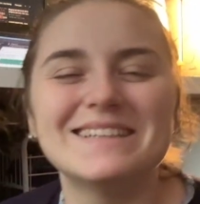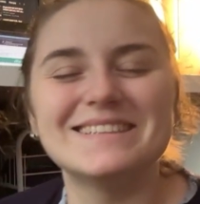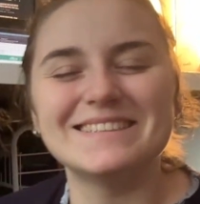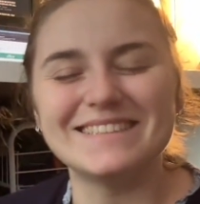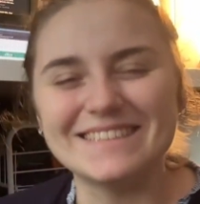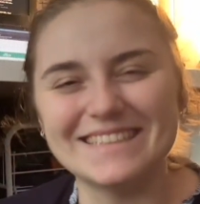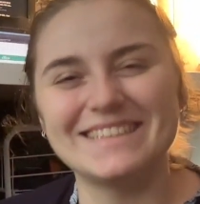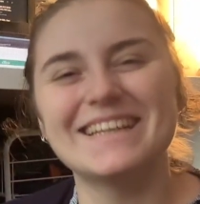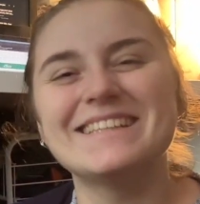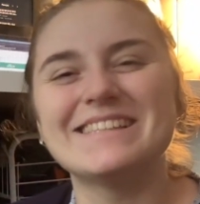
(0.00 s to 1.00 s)
Euh, si c'est le
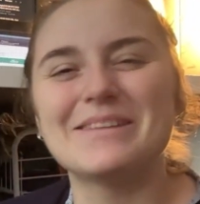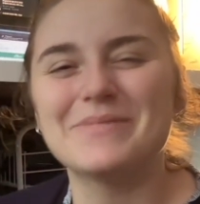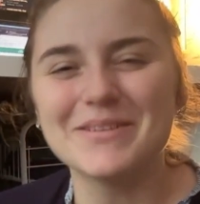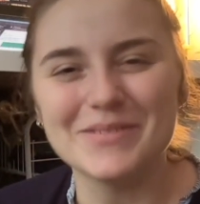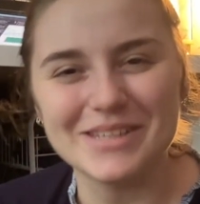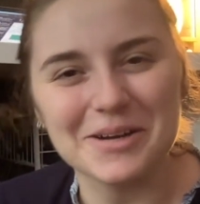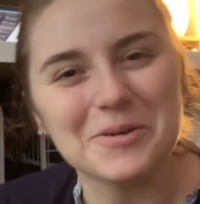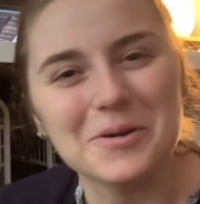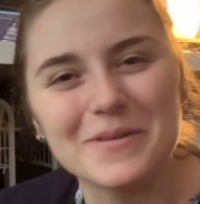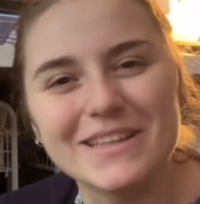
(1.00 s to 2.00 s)
cas, n'hésitez pas à nous le dire en
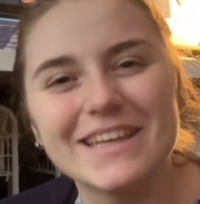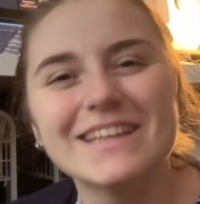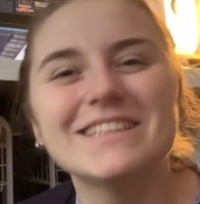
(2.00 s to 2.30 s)
commentaire.